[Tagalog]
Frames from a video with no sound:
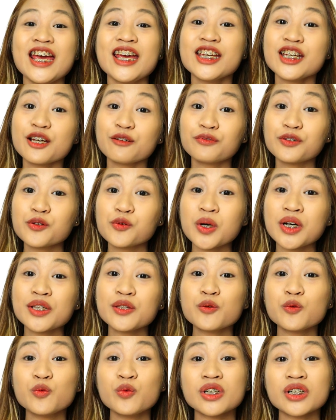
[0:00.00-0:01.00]
Hey
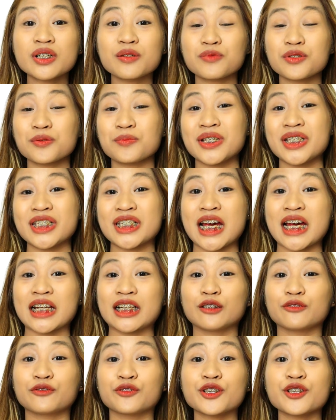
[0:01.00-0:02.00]
everyone, welcome to my
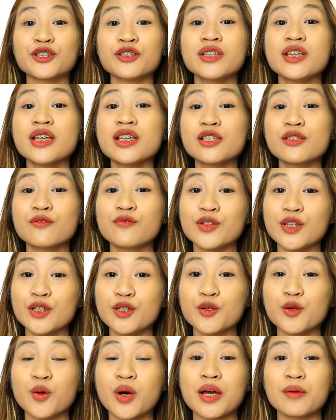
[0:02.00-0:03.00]
channel. For today's
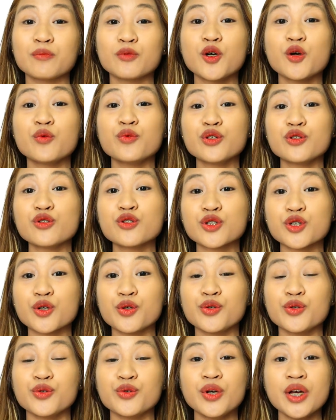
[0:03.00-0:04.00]
video, I'm going to
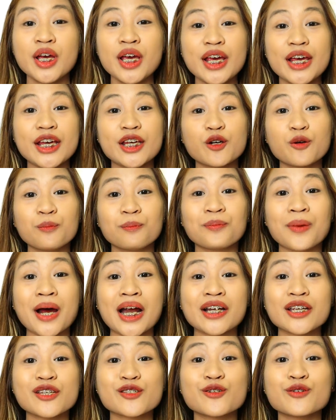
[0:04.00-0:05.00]
show you a
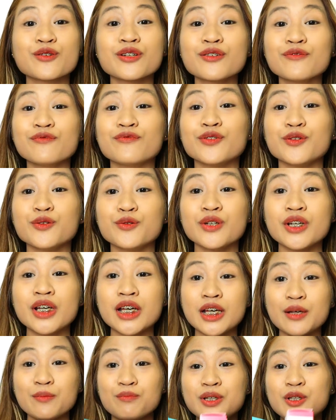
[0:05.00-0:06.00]
comparison review
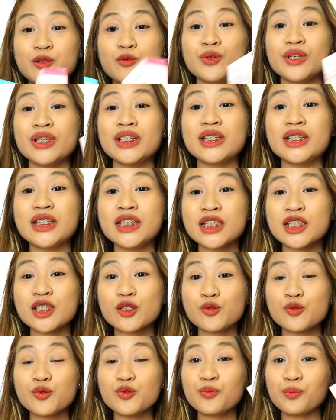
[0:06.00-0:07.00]
between
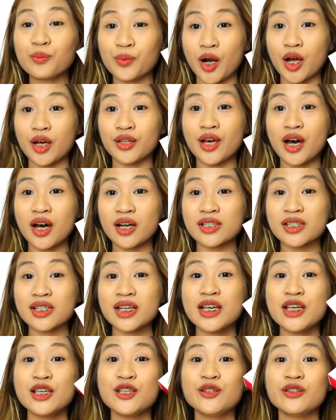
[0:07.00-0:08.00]
these two products,
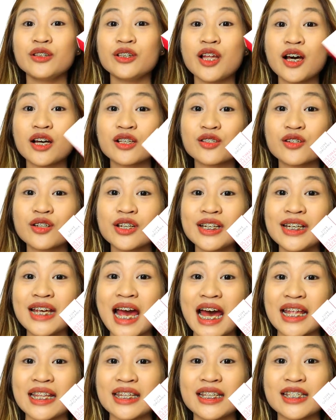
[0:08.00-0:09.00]
yung Lux
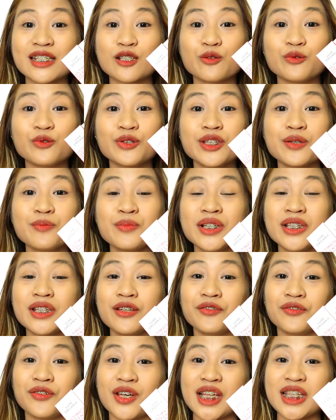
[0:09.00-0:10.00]
Organics Ultimate
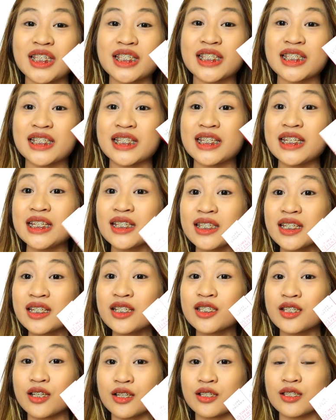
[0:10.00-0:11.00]
Defense
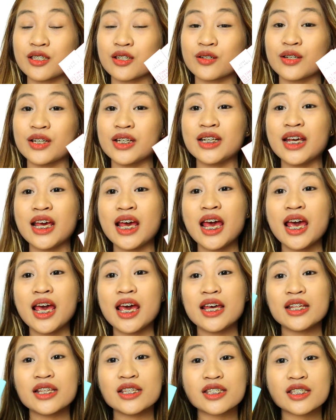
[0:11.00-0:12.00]
Tinted Sunscreen
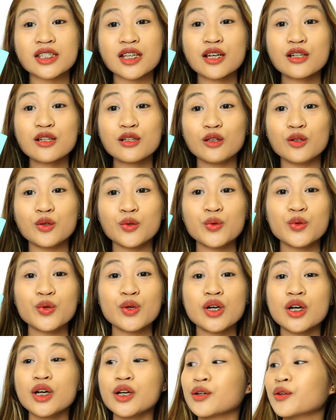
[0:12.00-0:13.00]
and Sunlow
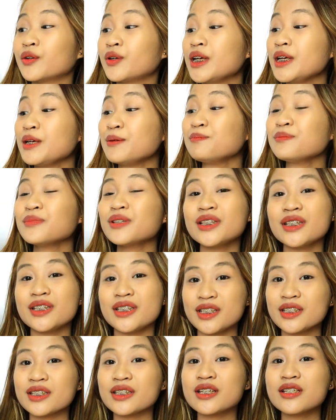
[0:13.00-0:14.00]
Cream
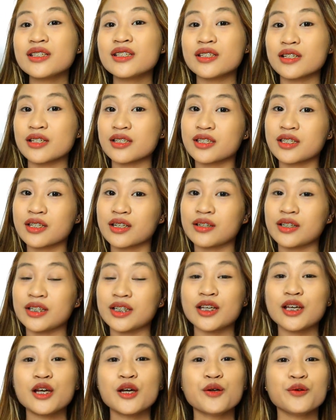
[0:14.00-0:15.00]
Tinted
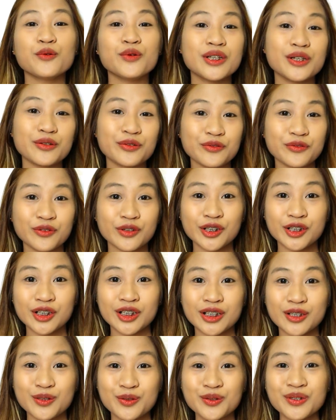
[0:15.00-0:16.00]
Sunscreen. Without
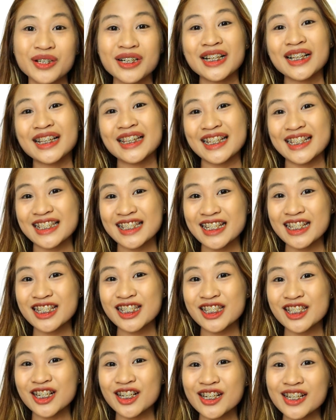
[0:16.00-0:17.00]
further ado, let's
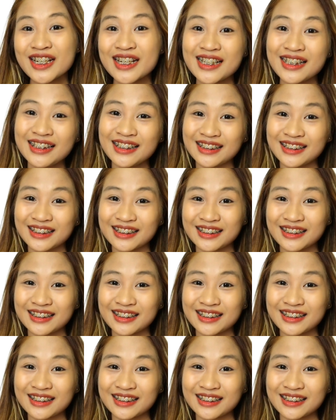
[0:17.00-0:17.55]
get started!